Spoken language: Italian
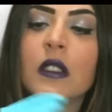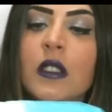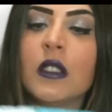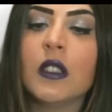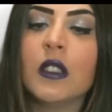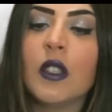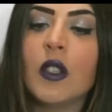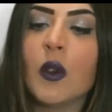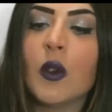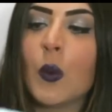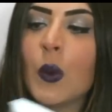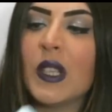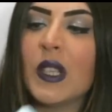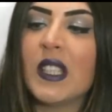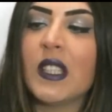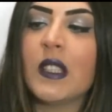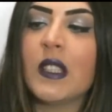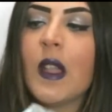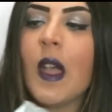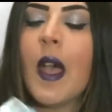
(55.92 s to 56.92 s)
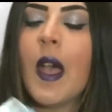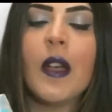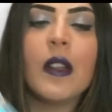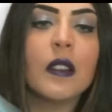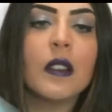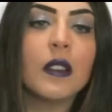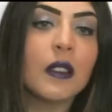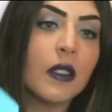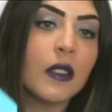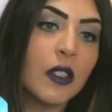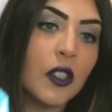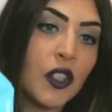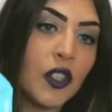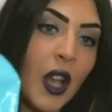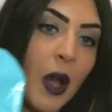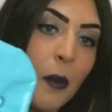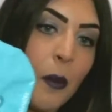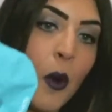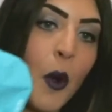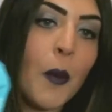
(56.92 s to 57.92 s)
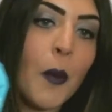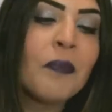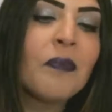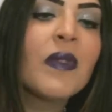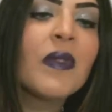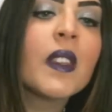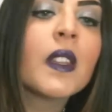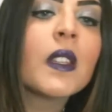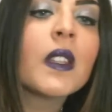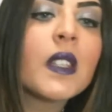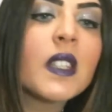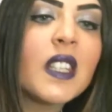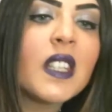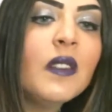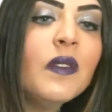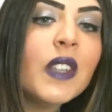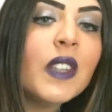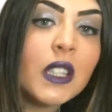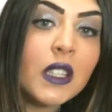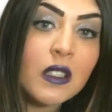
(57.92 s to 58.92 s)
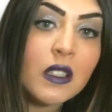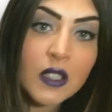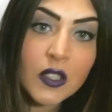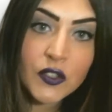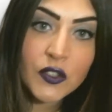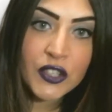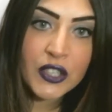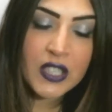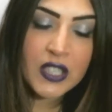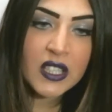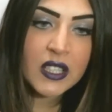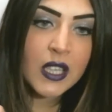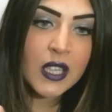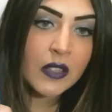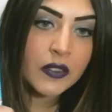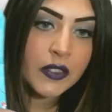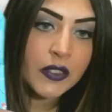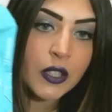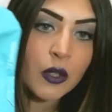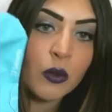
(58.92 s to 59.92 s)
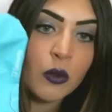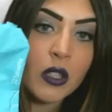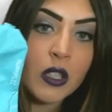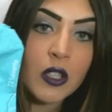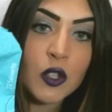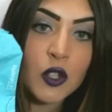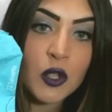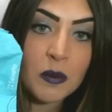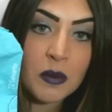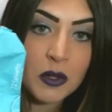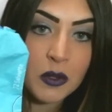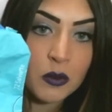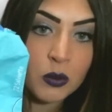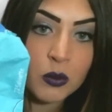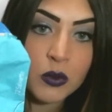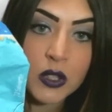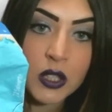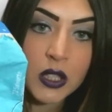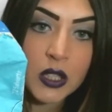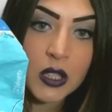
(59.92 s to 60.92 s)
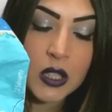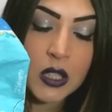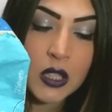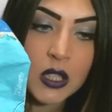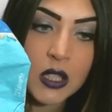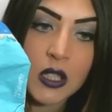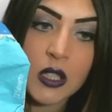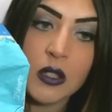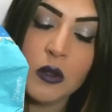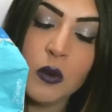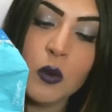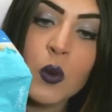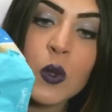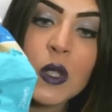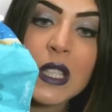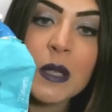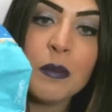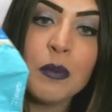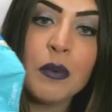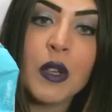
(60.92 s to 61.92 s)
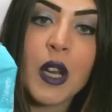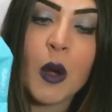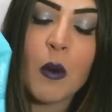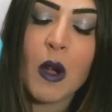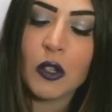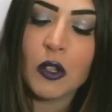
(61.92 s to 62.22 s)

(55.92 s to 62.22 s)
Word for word: uh, queste, uh, diciamo, salviettine igienizzanti che utilizzo per tutti gli usi, pure